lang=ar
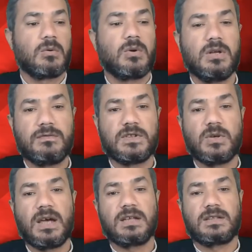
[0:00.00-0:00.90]
كل
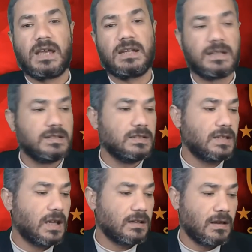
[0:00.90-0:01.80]
الفيديوهات
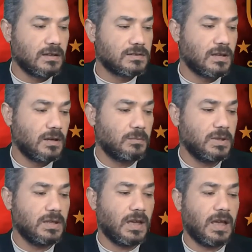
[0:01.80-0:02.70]
الجديدة الخاصة
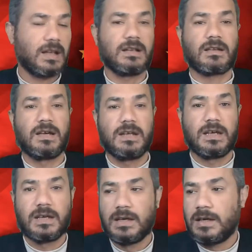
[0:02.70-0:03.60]

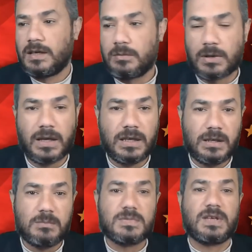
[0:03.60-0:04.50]
بالقناة
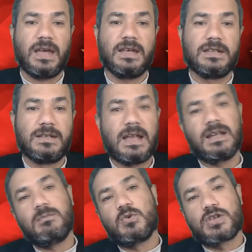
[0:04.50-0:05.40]
إبراهيم سعيد
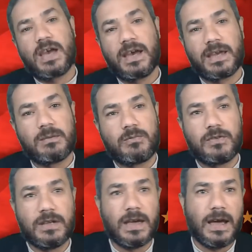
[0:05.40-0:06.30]
المشاغب
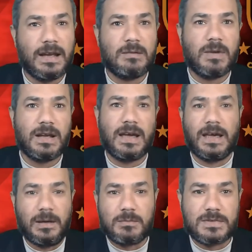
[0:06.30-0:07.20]
في
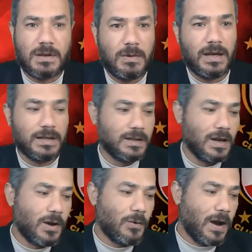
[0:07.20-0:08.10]
الملاعب زمان
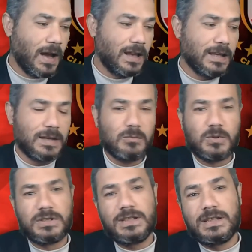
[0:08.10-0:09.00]
وحاليا
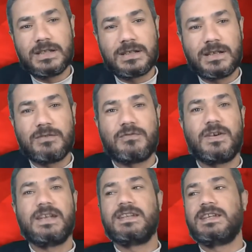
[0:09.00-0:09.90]
مدير
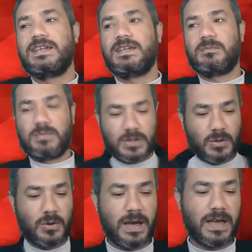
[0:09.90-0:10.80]
فني
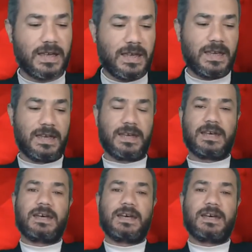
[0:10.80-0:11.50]
بيواجه